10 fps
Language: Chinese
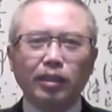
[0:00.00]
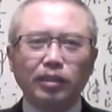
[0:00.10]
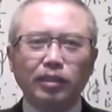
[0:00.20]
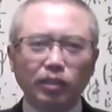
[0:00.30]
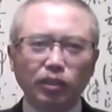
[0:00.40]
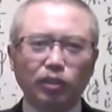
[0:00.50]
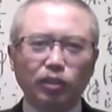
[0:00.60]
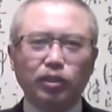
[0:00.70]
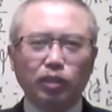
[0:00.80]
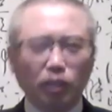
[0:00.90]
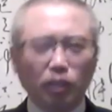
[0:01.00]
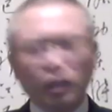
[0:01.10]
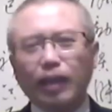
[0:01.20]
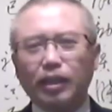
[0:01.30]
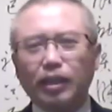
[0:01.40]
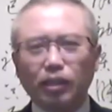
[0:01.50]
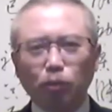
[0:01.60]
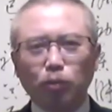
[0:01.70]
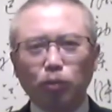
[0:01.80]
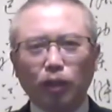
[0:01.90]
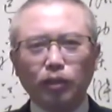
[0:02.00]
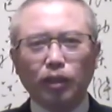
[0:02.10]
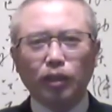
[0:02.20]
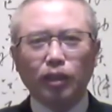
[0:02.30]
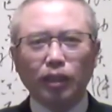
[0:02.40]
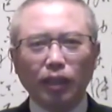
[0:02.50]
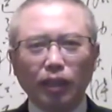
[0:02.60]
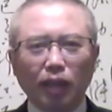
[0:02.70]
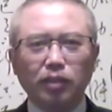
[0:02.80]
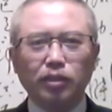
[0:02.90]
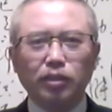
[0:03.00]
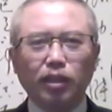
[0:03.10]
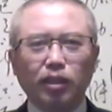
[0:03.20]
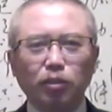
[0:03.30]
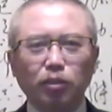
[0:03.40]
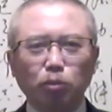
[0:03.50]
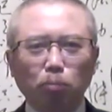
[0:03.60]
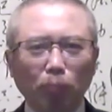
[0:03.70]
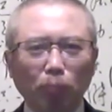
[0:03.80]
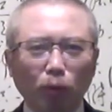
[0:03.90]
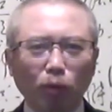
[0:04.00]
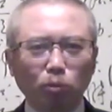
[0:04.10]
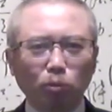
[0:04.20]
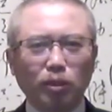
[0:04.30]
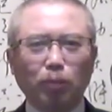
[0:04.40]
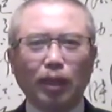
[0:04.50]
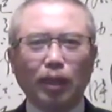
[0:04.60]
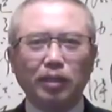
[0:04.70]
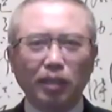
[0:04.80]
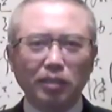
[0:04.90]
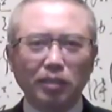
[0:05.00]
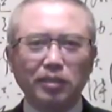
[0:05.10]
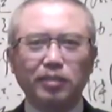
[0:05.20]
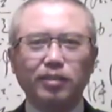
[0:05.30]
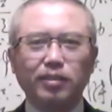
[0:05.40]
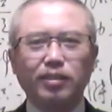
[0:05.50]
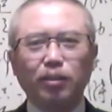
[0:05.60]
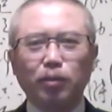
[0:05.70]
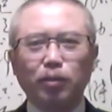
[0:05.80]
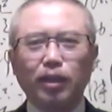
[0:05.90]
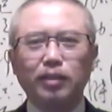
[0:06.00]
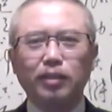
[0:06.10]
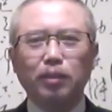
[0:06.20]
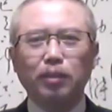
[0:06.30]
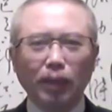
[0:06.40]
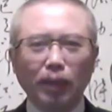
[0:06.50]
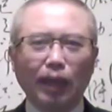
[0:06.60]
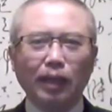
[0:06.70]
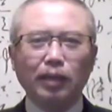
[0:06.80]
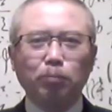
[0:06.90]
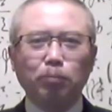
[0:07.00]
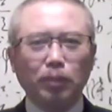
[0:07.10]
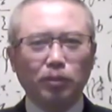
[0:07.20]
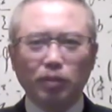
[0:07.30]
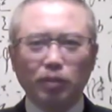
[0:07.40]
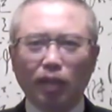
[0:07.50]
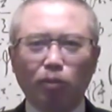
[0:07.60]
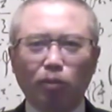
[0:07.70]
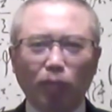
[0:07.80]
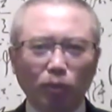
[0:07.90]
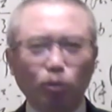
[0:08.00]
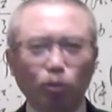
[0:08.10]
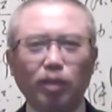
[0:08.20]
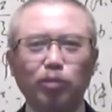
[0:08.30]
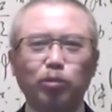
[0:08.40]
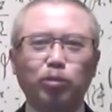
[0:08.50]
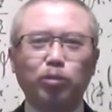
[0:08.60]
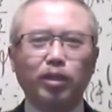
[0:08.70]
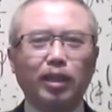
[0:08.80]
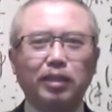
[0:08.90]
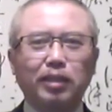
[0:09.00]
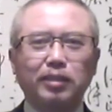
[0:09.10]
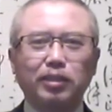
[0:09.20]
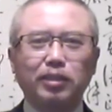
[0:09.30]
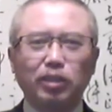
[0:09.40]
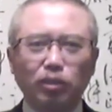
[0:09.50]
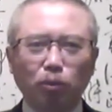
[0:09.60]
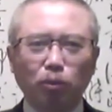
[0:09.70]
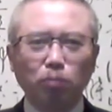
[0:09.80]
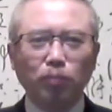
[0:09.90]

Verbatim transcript: 支持“一带一路”的这个谅解合作备忘录上面呢签个字。结果呢，这个妹啊，妹首相婉转地拒绝了他的这个请求。